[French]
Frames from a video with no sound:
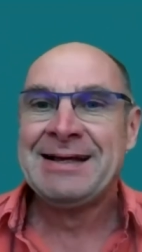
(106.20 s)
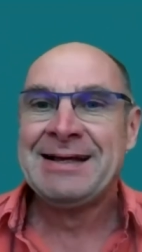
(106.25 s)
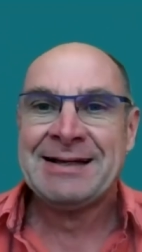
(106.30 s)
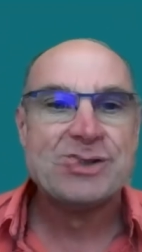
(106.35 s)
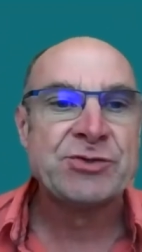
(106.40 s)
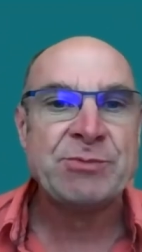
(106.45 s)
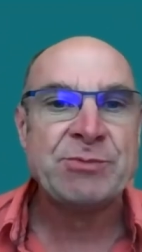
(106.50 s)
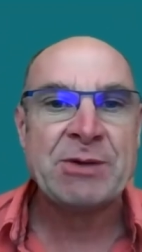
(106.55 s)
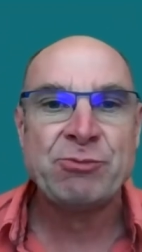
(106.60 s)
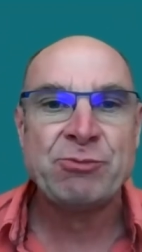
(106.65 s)

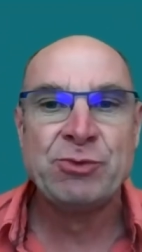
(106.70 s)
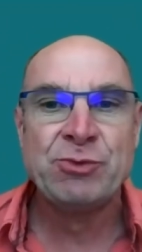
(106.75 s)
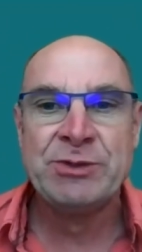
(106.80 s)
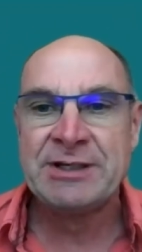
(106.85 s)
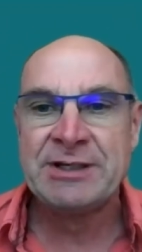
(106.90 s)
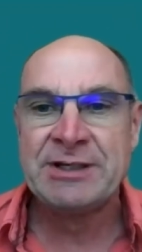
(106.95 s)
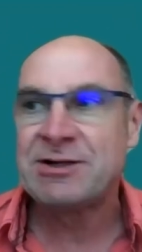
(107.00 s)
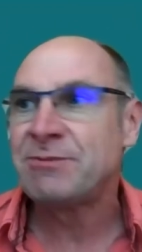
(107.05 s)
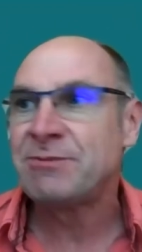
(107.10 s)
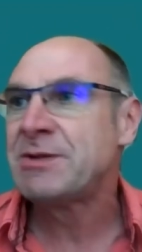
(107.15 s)
Je vais
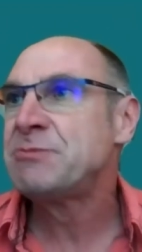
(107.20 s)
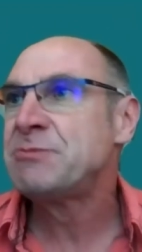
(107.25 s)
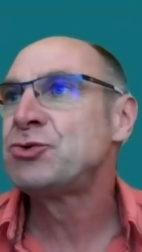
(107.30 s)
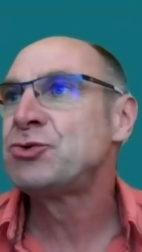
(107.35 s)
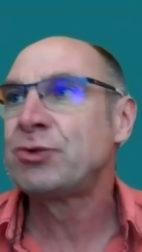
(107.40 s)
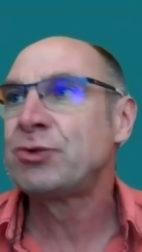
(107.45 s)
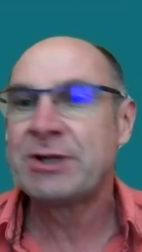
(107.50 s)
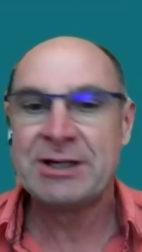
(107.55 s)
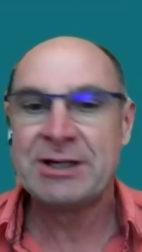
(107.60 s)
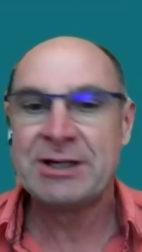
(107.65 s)
m'appuyer quand même
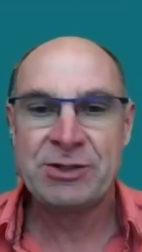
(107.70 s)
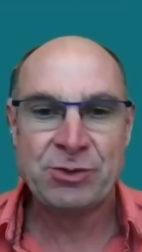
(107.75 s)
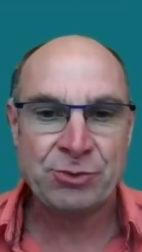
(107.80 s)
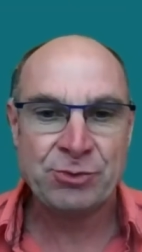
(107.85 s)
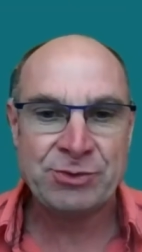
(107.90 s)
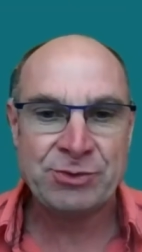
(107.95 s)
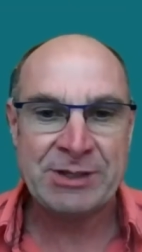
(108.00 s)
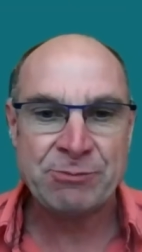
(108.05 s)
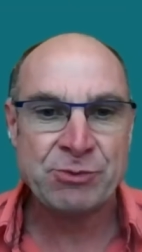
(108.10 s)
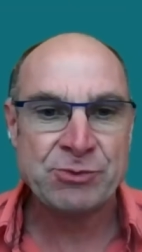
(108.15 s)
sur quelques
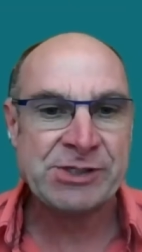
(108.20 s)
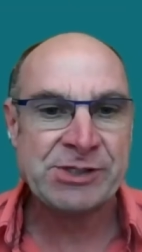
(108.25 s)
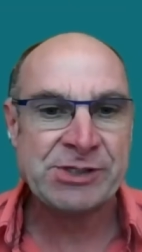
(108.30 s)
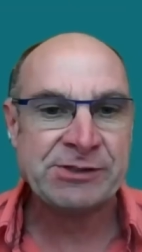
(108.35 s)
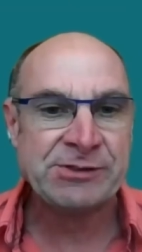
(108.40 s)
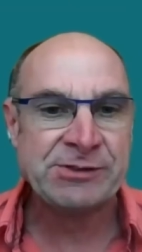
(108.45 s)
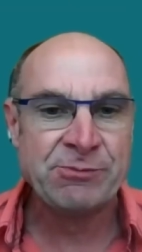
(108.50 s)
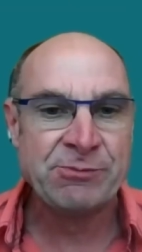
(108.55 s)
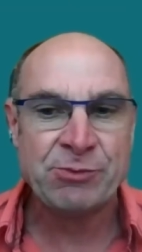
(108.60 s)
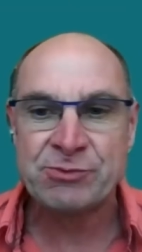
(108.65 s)

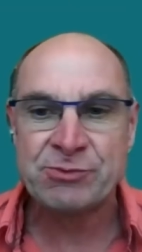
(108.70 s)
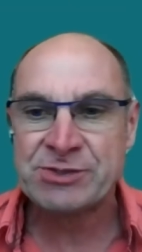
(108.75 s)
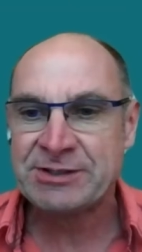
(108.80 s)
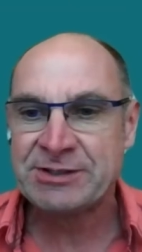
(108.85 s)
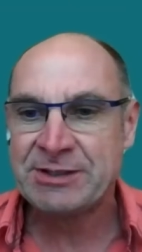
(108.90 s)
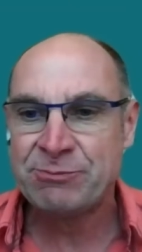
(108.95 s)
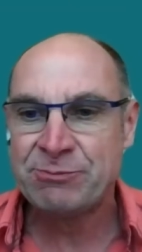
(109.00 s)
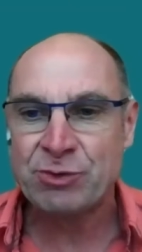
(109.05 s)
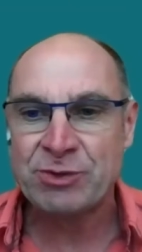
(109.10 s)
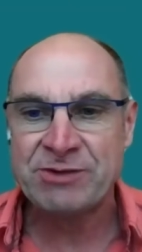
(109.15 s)
diapositives pour vous
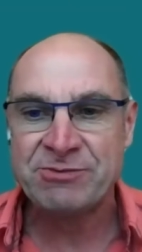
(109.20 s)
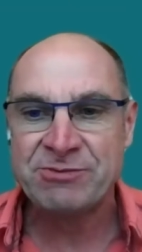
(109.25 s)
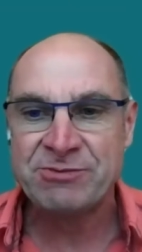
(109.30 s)
aider pour les